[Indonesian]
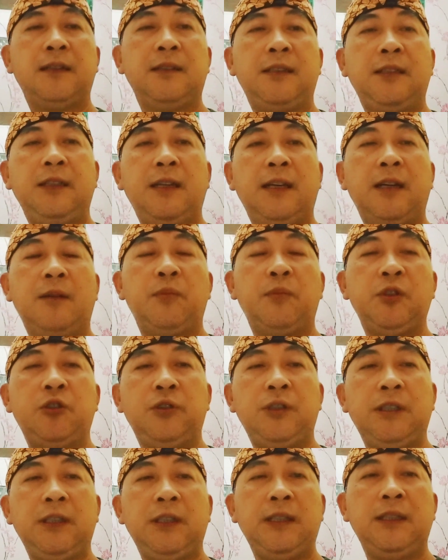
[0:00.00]
ketiga
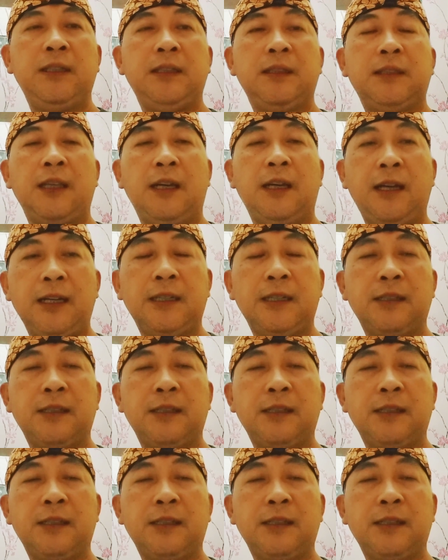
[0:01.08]
mencuci tangan.